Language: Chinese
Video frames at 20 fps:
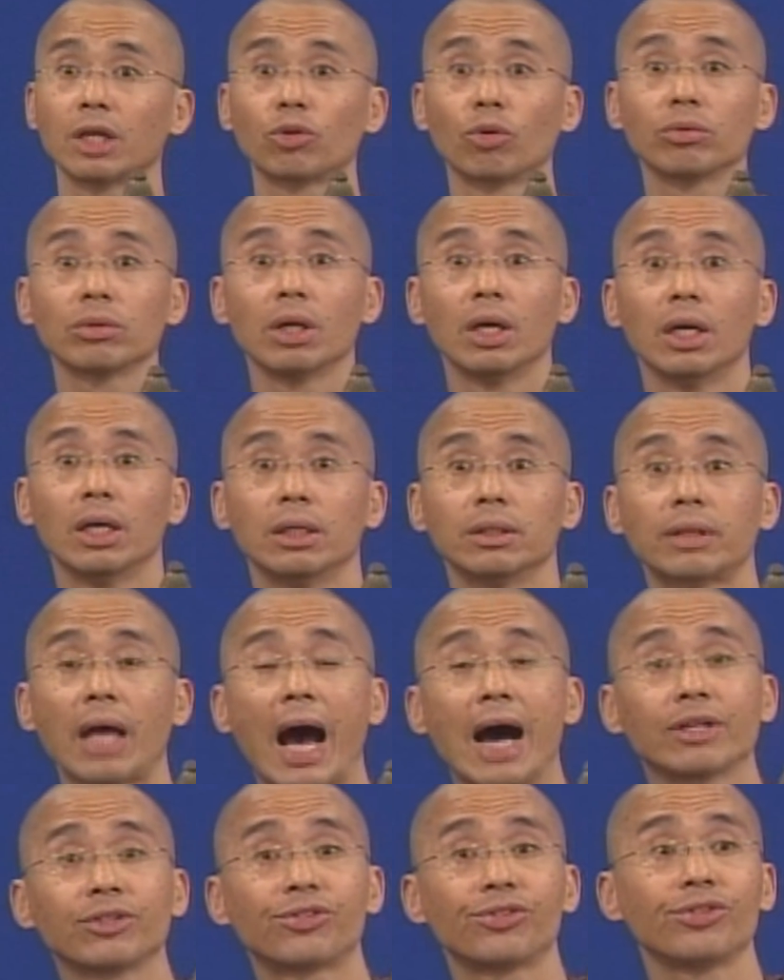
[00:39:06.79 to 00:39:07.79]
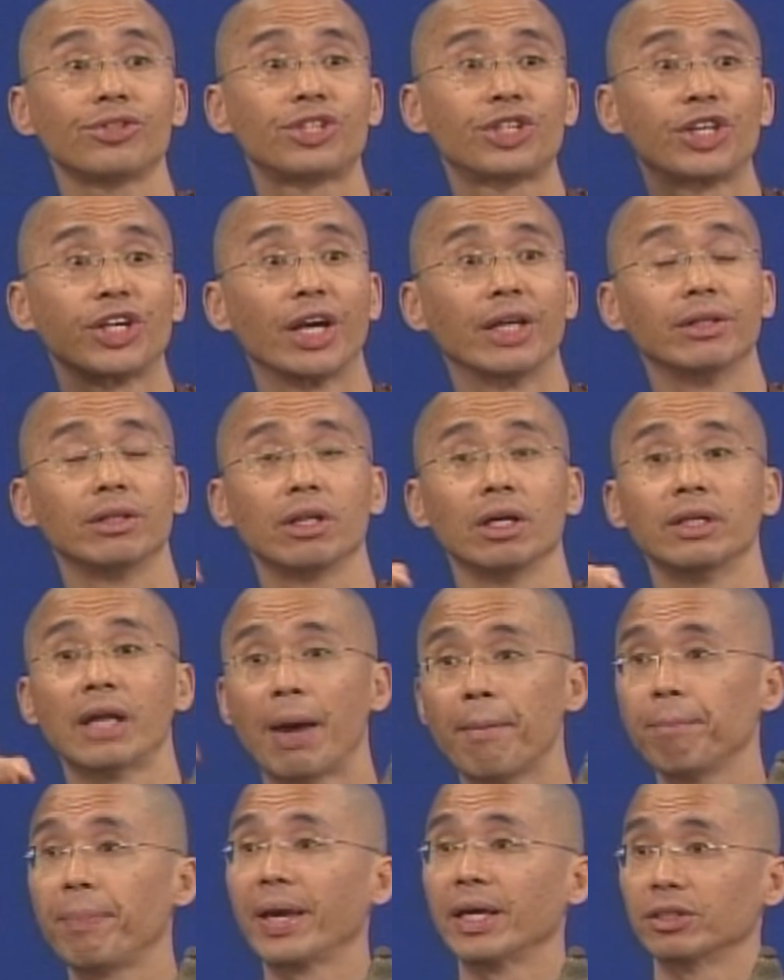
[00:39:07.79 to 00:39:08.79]
那从唐之前
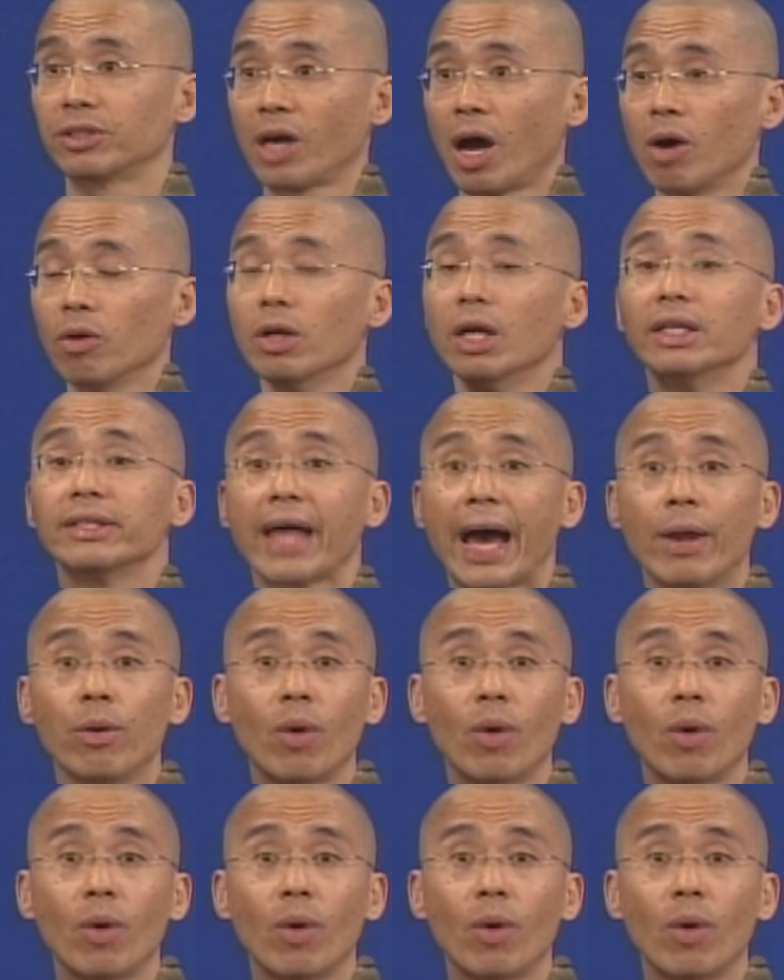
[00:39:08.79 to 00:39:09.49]
的南北朝，